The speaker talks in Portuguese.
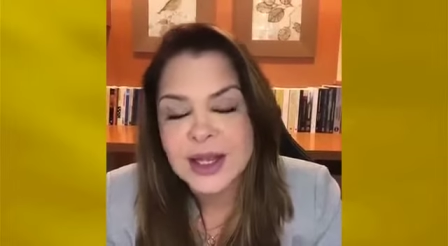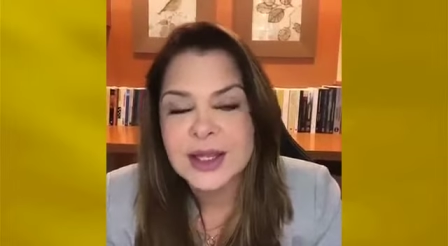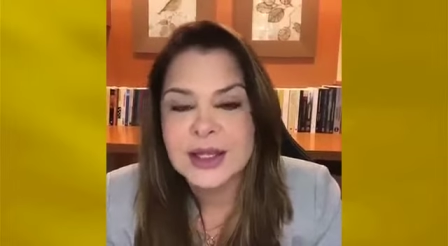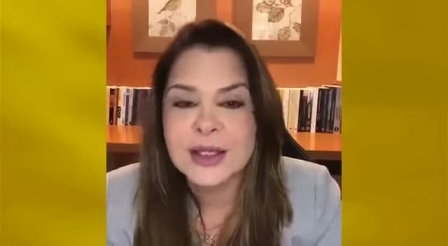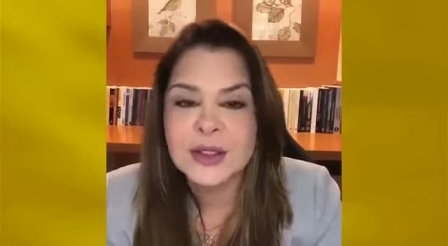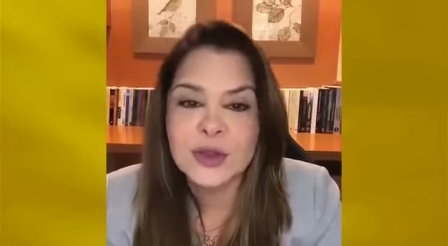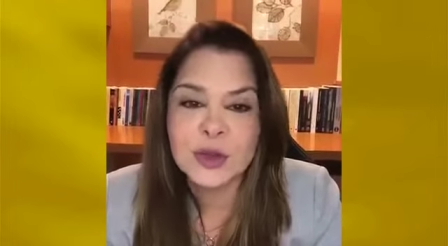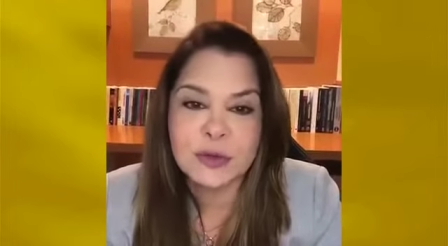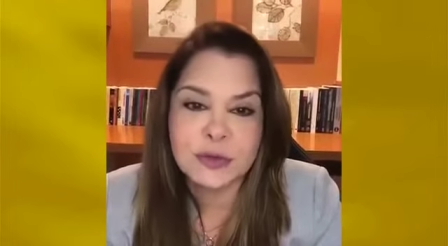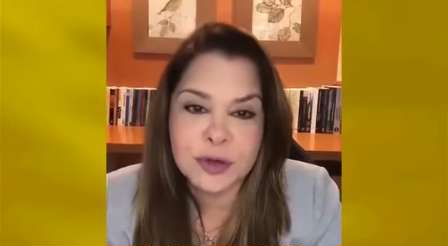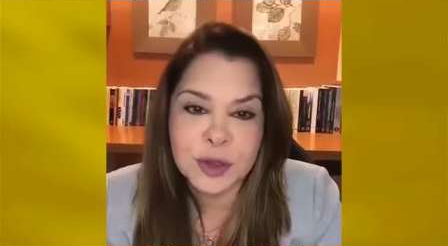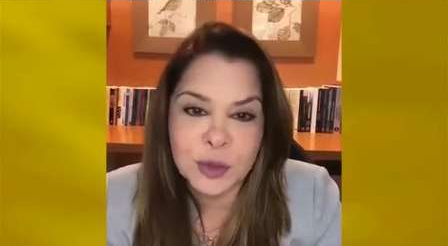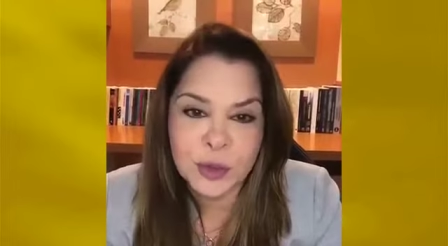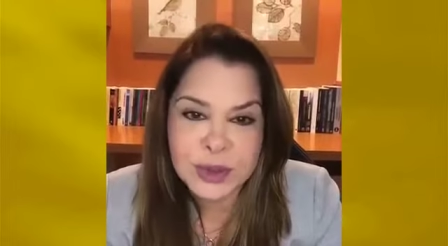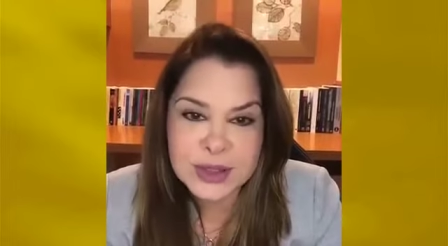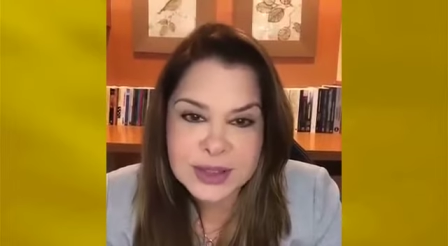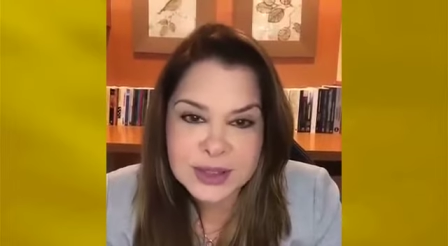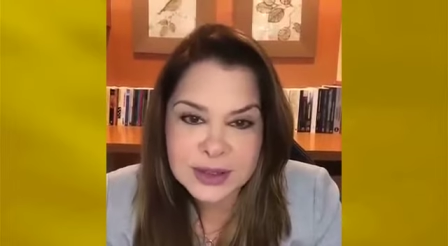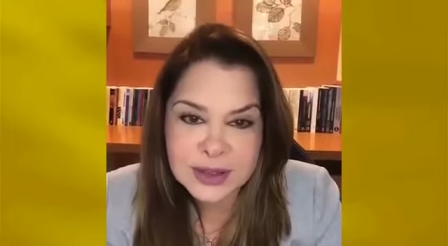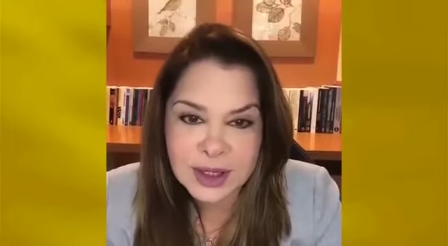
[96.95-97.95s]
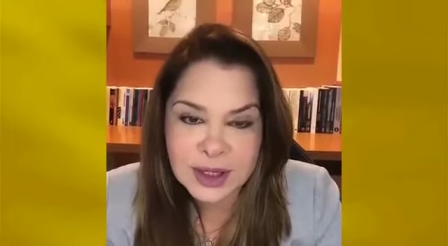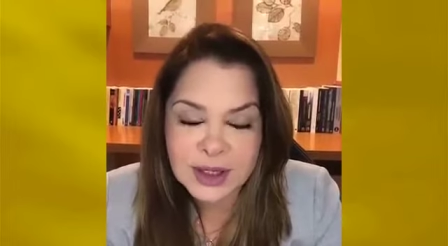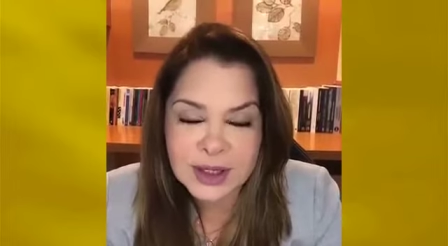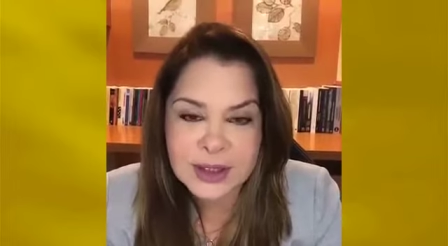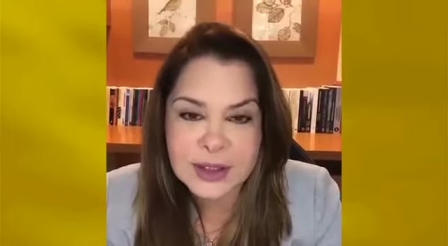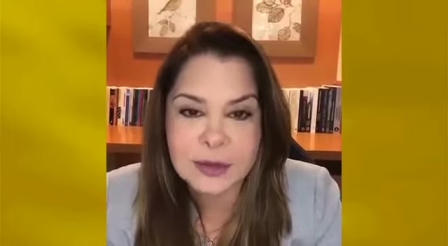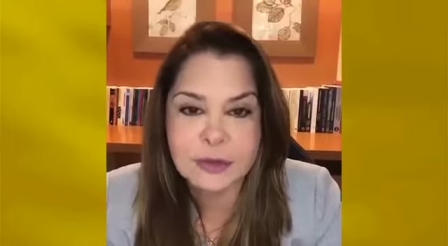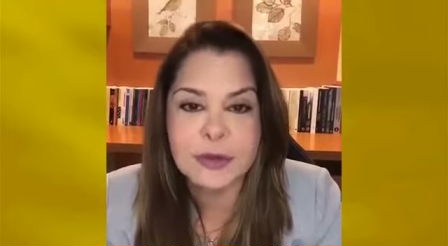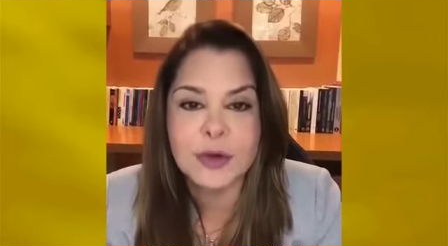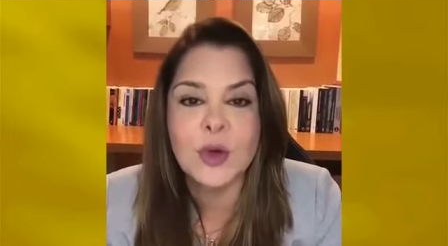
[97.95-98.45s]
que sofreu um
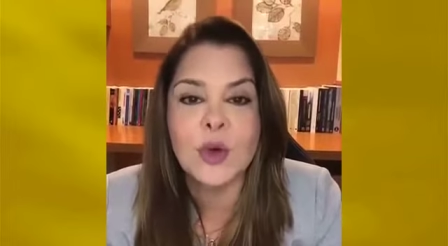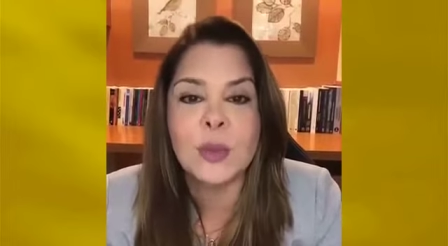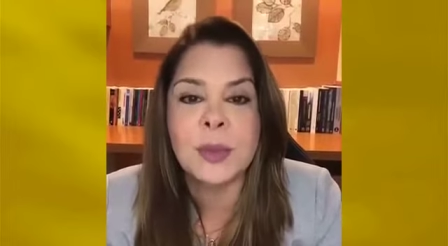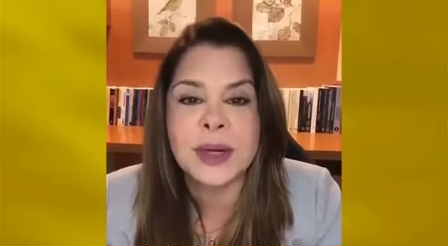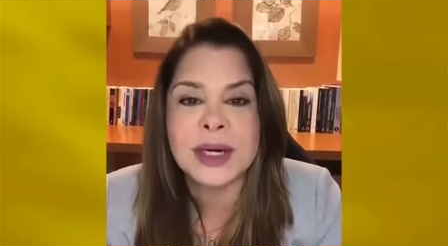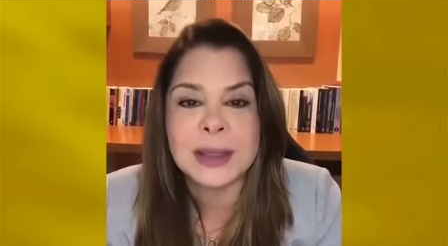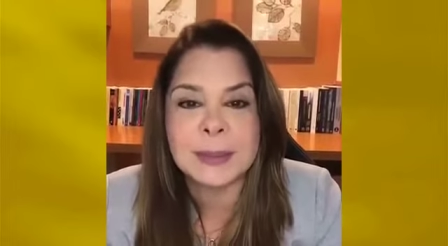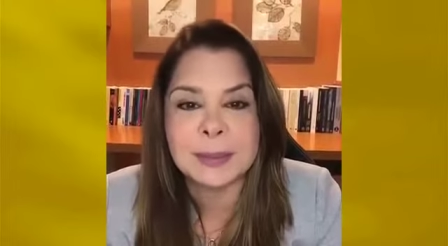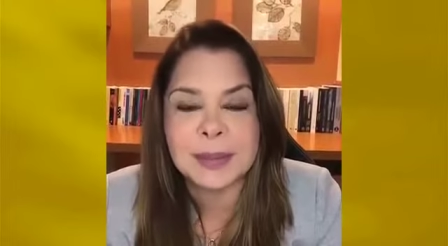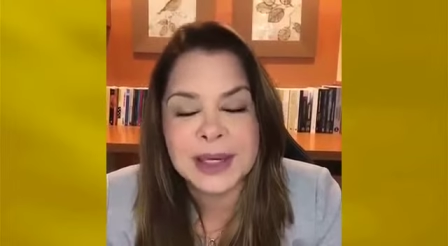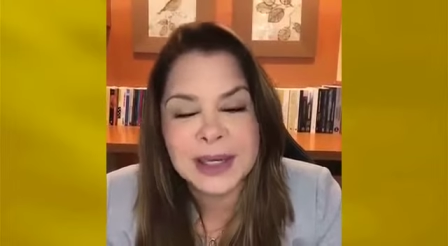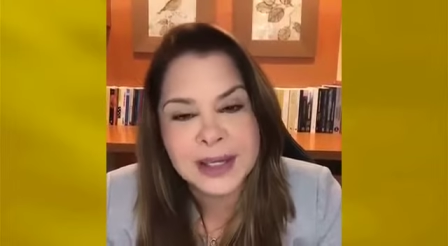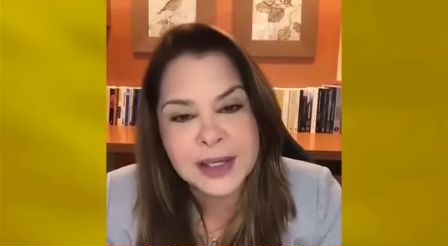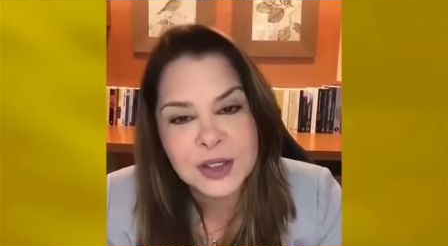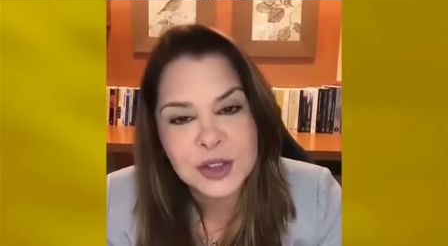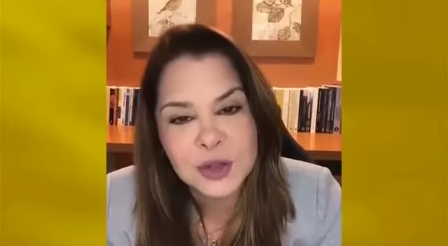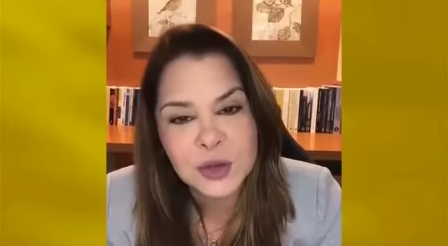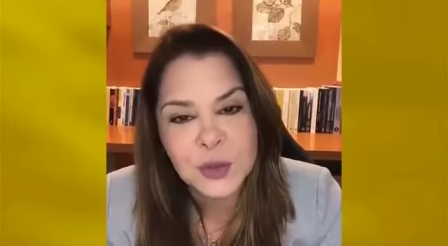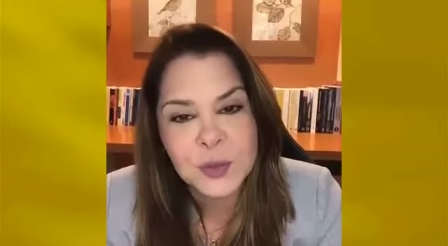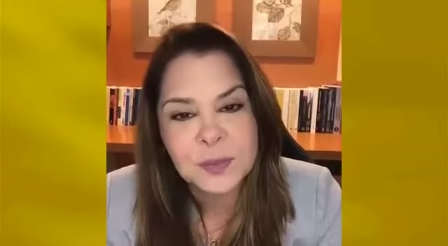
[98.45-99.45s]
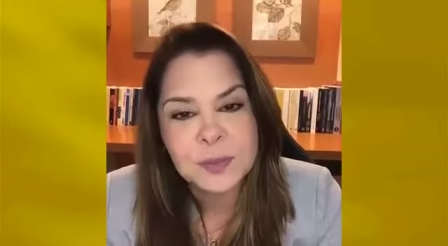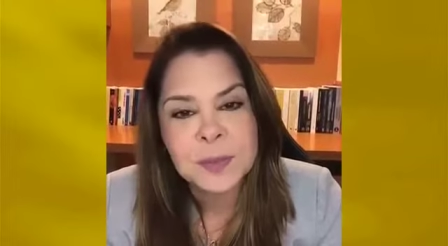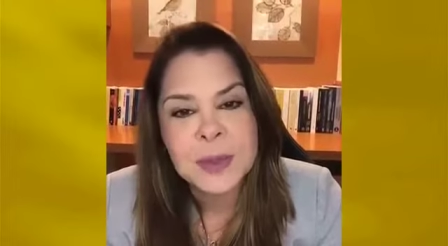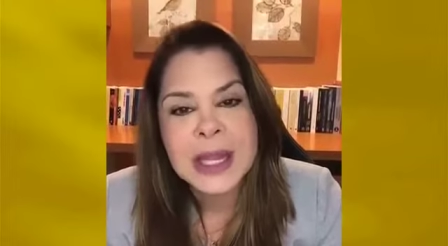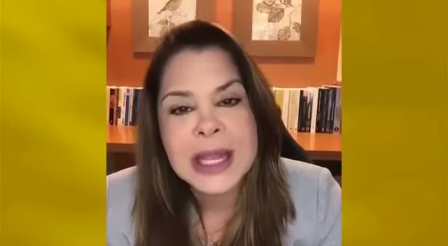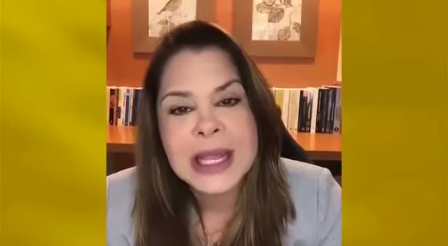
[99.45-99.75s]
acidente, ficou paraplégico